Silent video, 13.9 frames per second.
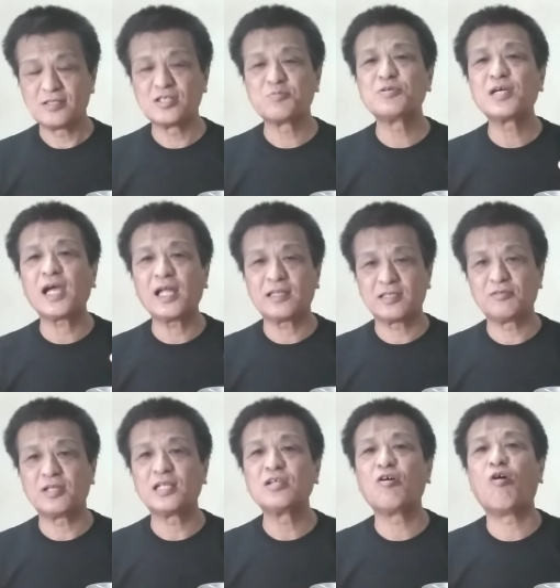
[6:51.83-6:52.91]
自分がやって
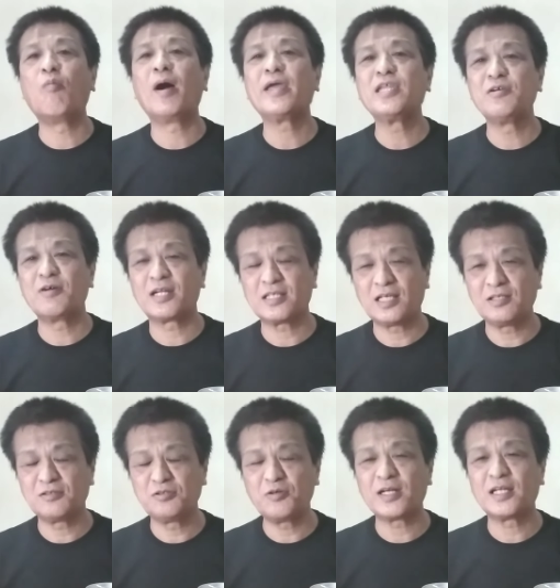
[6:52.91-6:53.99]
るのなんでお前に言われた
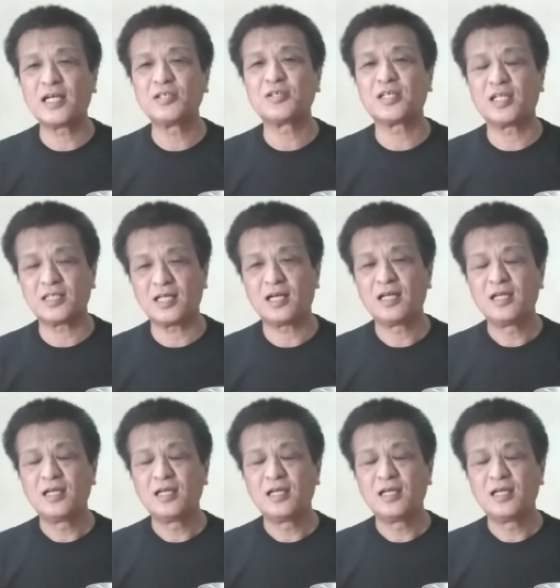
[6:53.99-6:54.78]
い、言われないといけないの